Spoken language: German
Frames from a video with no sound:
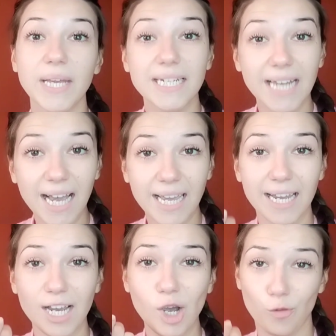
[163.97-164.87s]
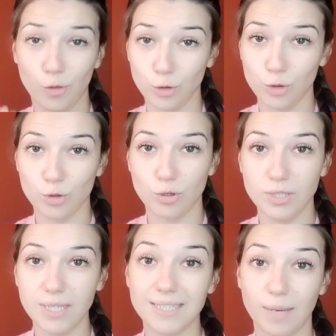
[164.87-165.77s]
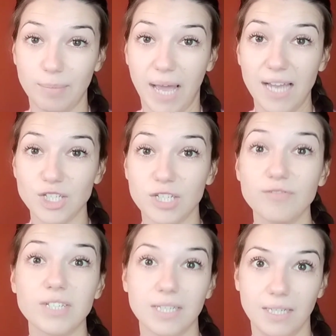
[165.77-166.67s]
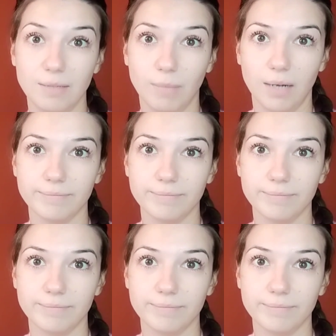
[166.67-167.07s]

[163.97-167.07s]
Daher funktioniert der Bleistift immer.